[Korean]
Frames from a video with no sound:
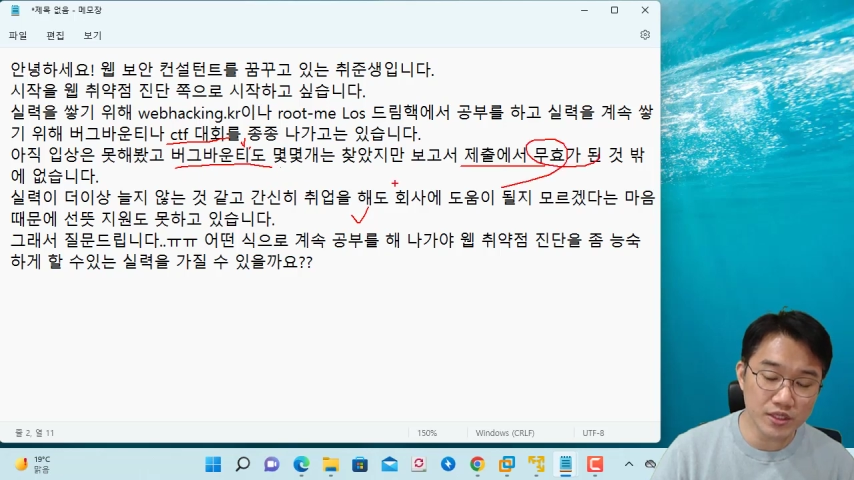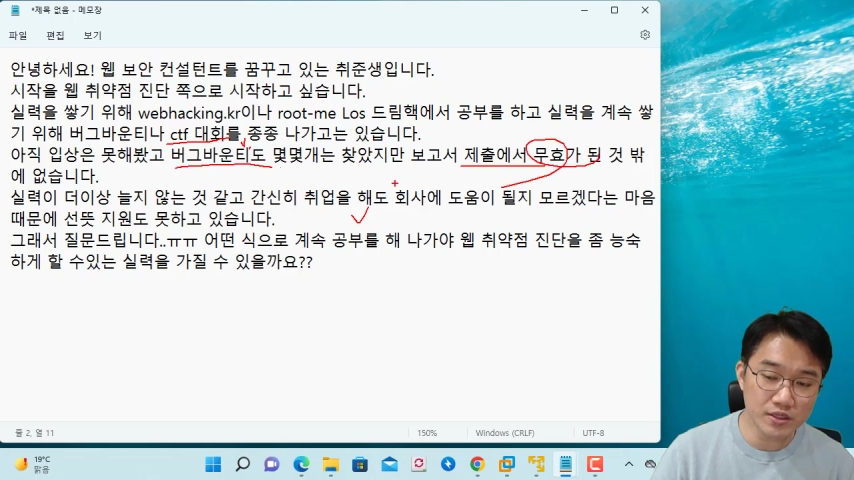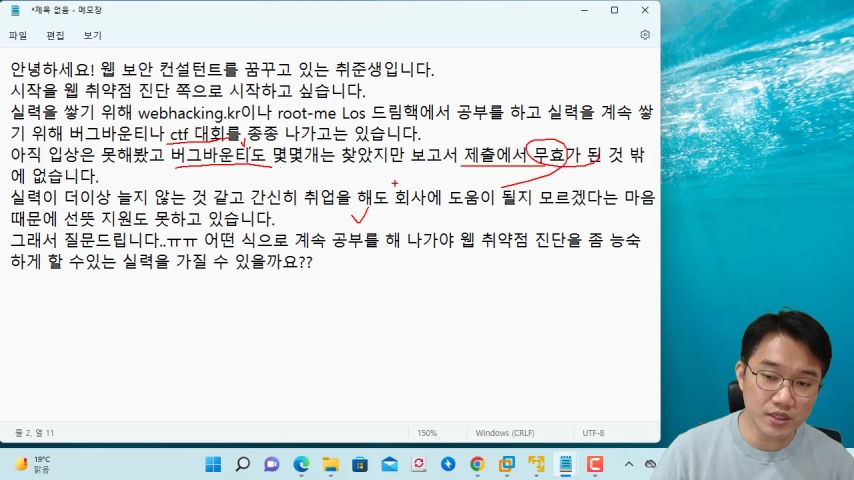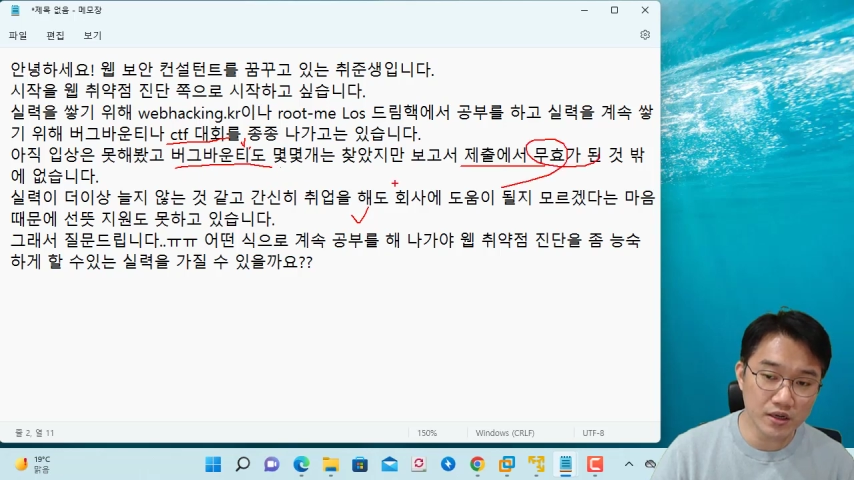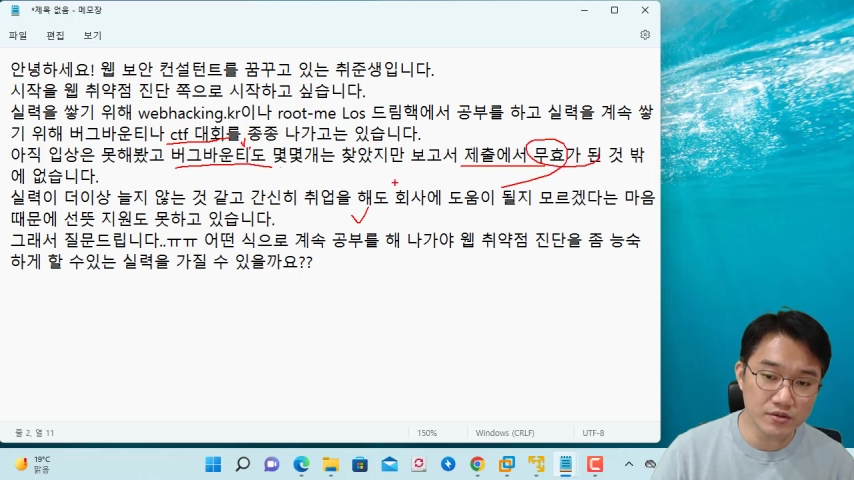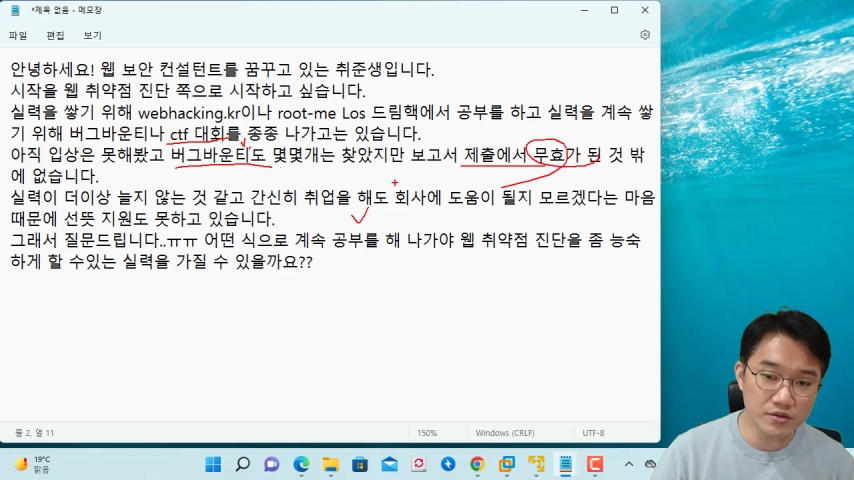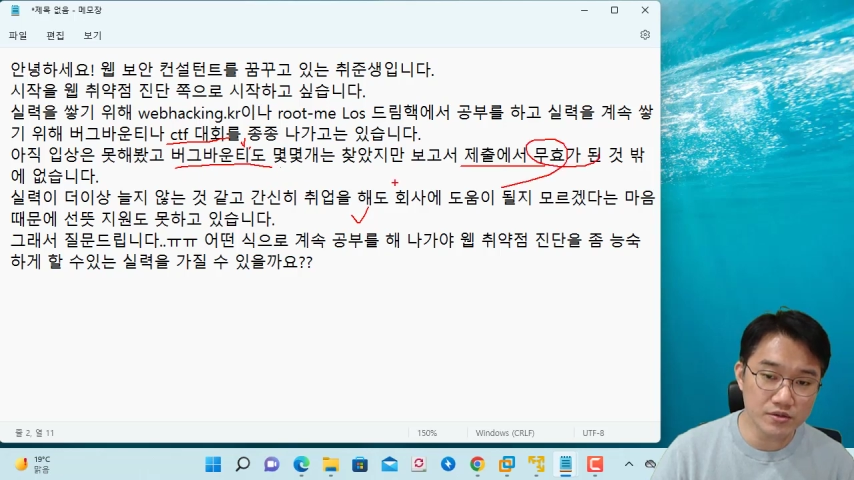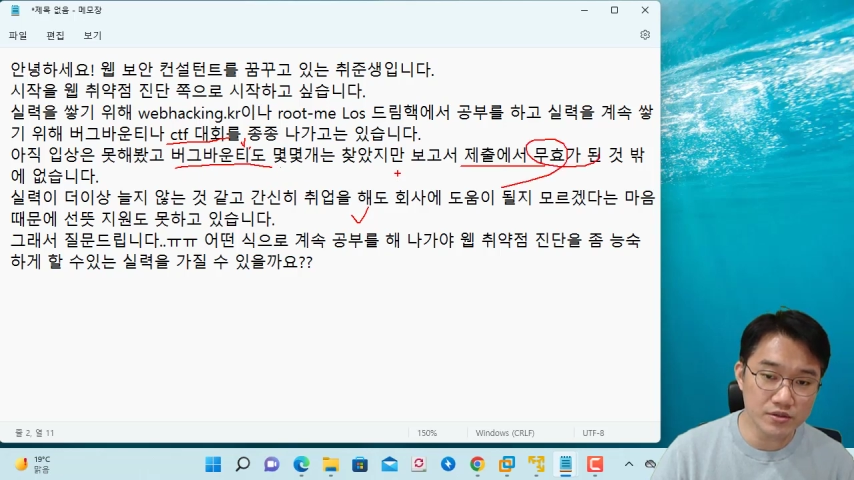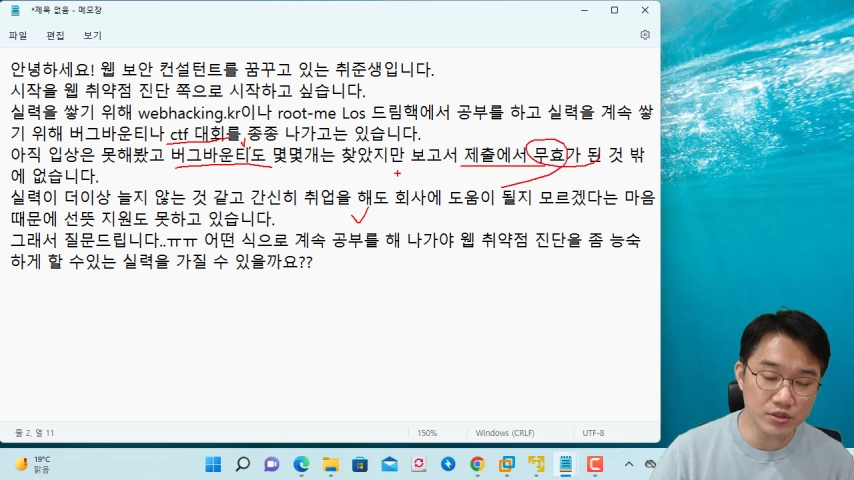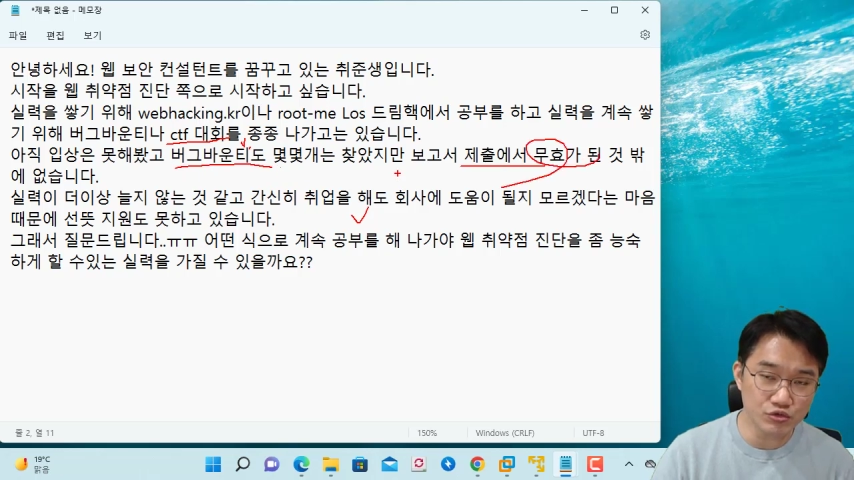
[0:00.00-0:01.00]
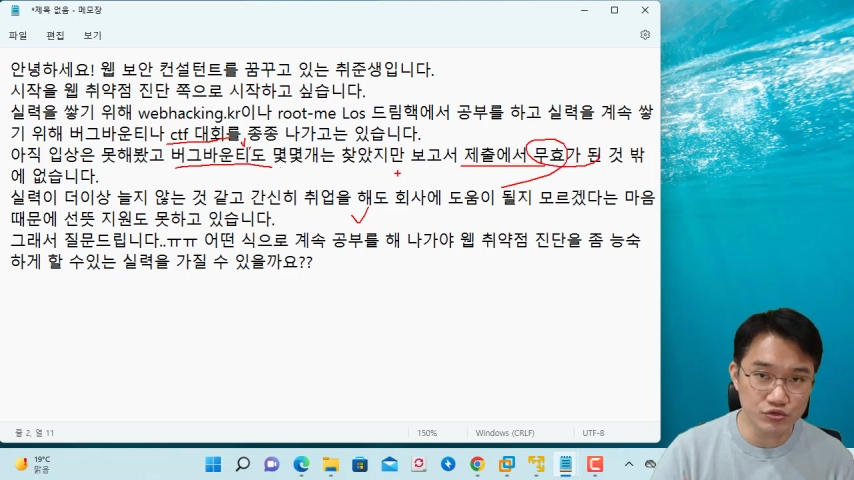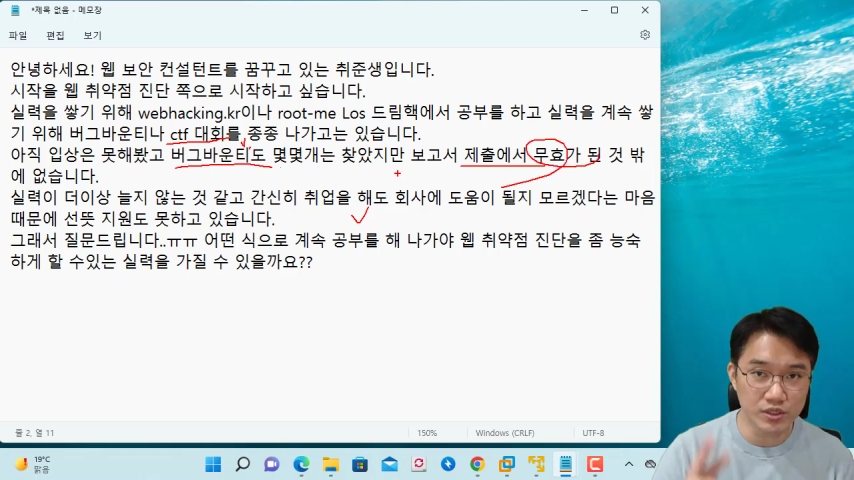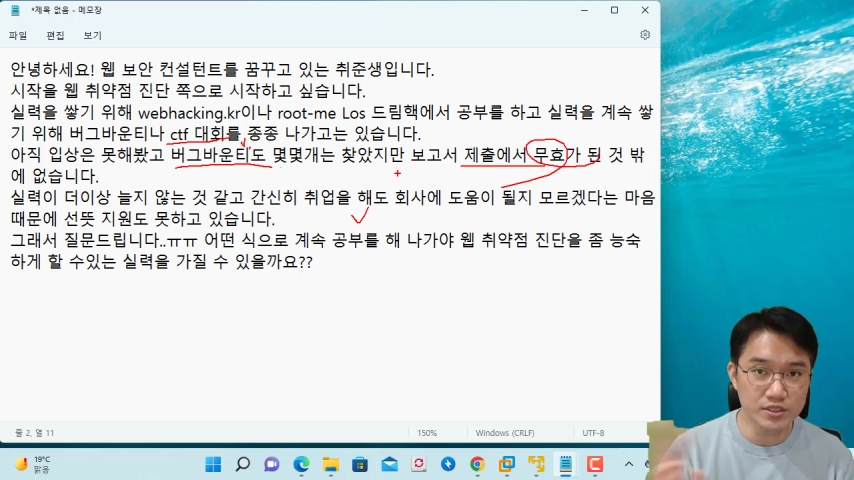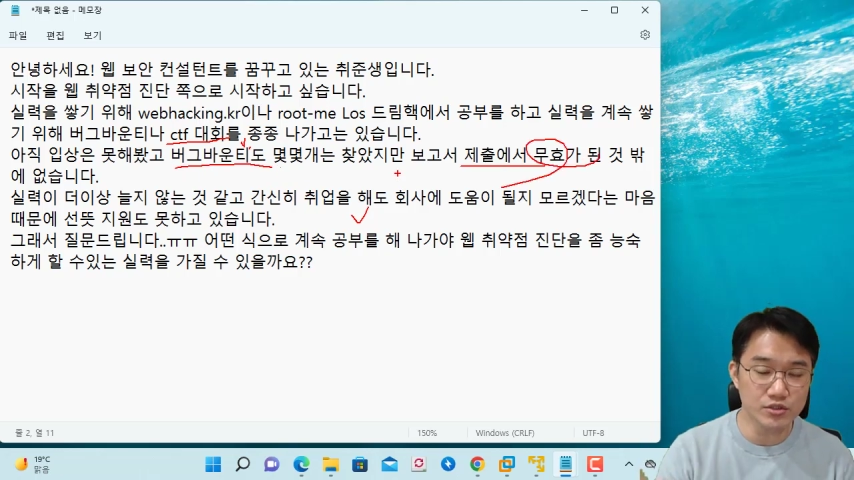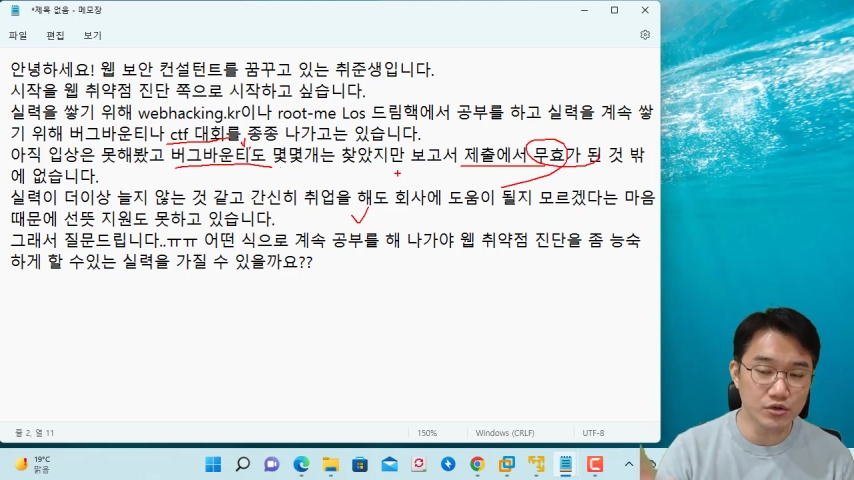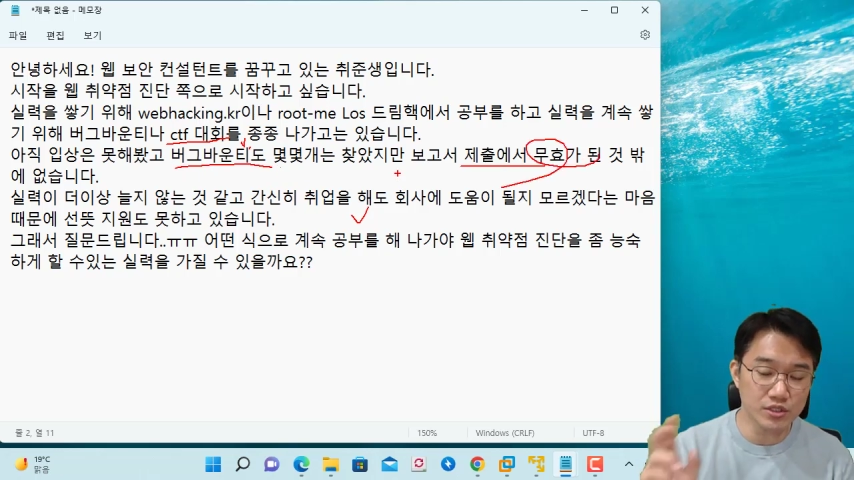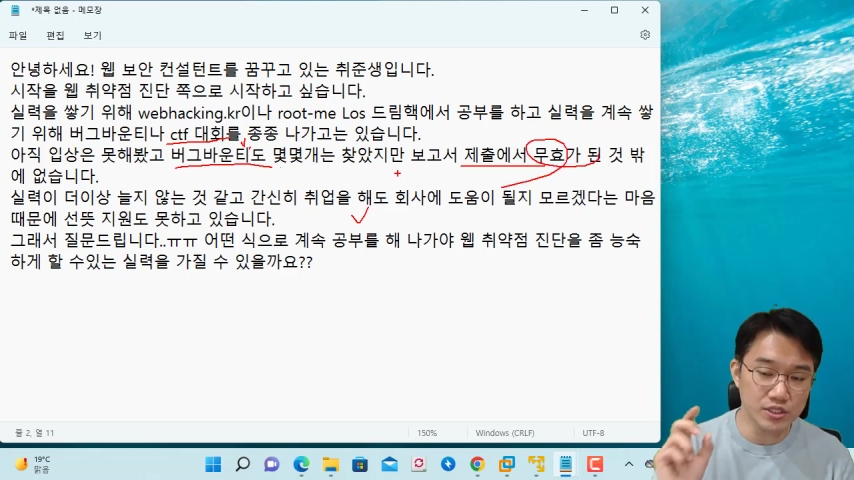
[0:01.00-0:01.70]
됐다는 것은 이제 두 가지죠